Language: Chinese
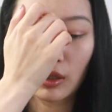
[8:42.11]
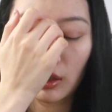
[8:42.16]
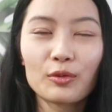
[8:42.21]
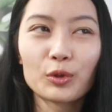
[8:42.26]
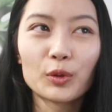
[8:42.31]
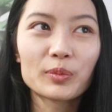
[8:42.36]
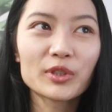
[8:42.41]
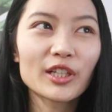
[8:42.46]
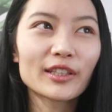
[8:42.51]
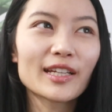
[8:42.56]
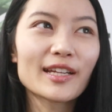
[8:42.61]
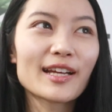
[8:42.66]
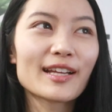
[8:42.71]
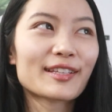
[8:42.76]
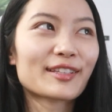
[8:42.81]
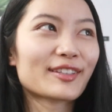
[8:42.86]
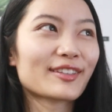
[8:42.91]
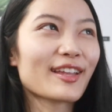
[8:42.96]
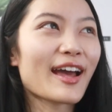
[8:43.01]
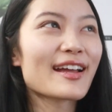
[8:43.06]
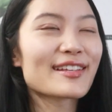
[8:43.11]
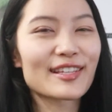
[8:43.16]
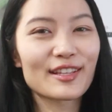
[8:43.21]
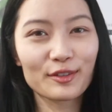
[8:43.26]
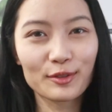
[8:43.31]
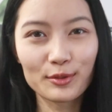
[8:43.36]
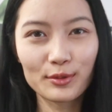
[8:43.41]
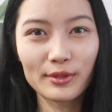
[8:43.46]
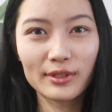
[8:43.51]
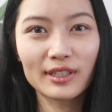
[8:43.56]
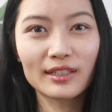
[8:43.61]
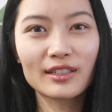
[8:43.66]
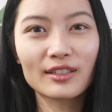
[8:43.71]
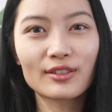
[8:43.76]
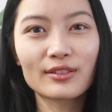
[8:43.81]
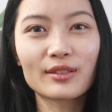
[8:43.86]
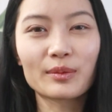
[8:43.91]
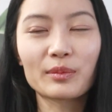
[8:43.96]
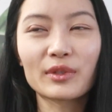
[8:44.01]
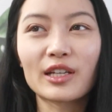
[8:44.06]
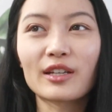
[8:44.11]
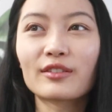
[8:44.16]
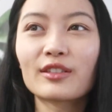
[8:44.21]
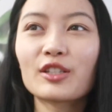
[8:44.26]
我不知道大家大家的工作经历是怎么样，